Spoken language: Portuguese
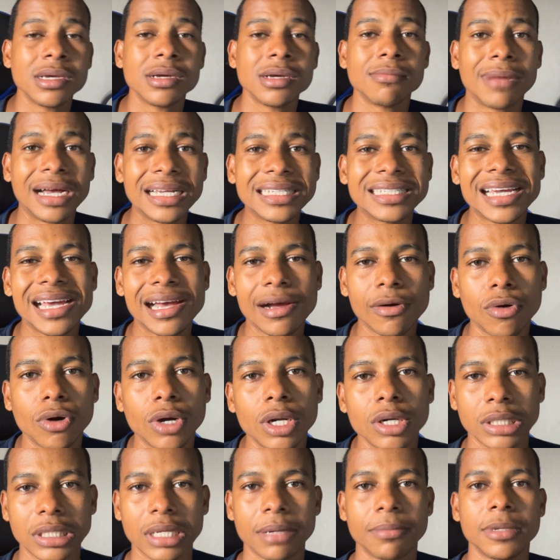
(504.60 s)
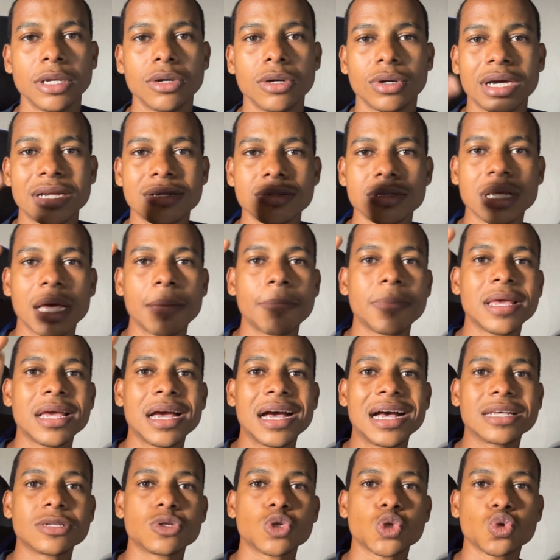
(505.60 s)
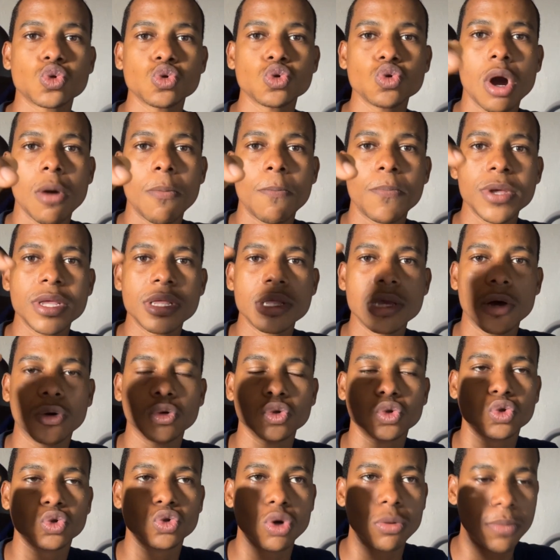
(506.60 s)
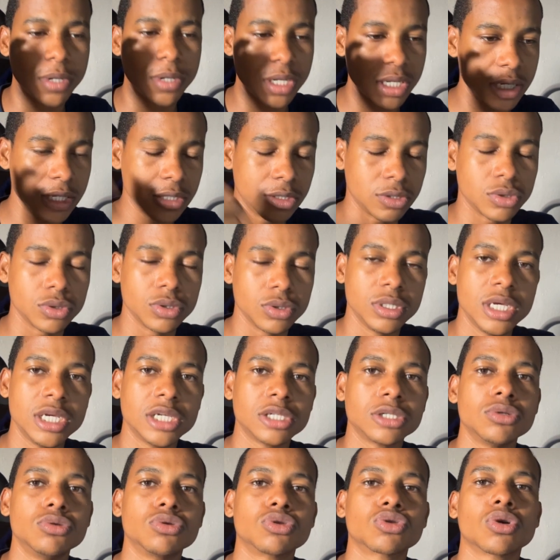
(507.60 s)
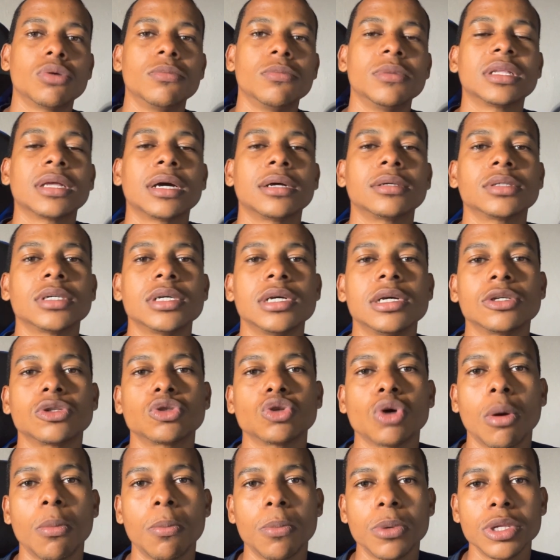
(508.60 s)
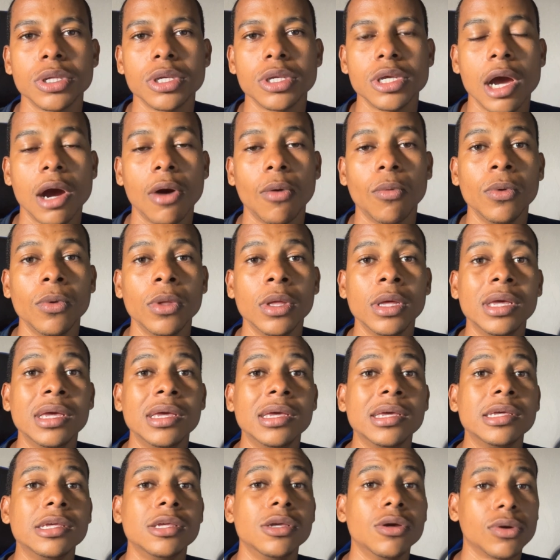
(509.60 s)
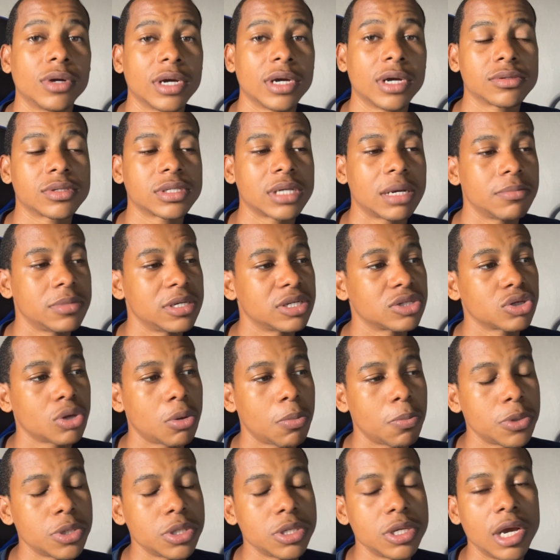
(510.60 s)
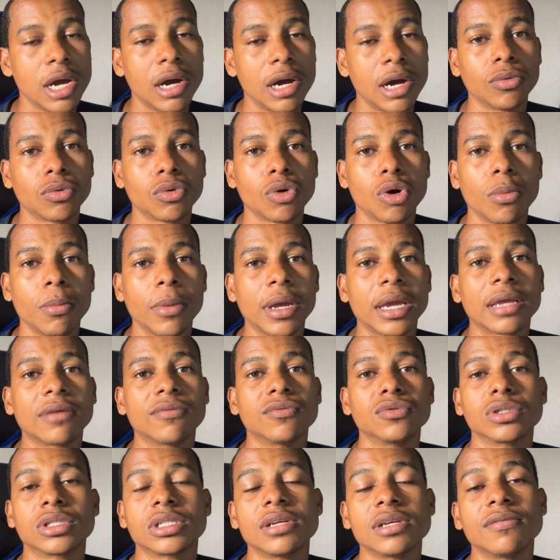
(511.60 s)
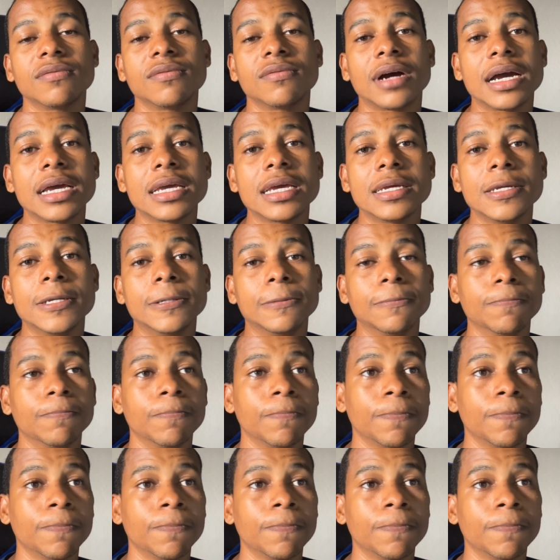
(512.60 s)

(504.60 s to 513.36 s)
Mas aí agora eu também eu quero saber a sua opinião sobre isso. Deixe nos comentários aí a sua opinião. E eu quero saber a sua opinião, como é que você vai.